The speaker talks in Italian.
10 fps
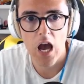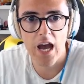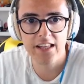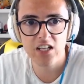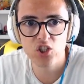
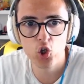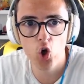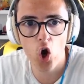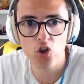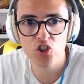È
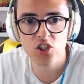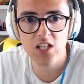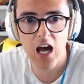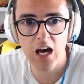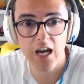
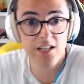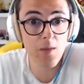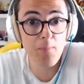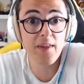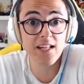nascosta! Ed
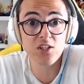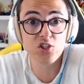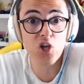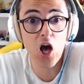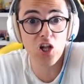è piena di
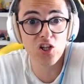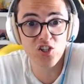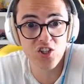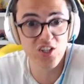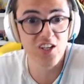
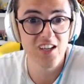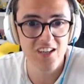soldi!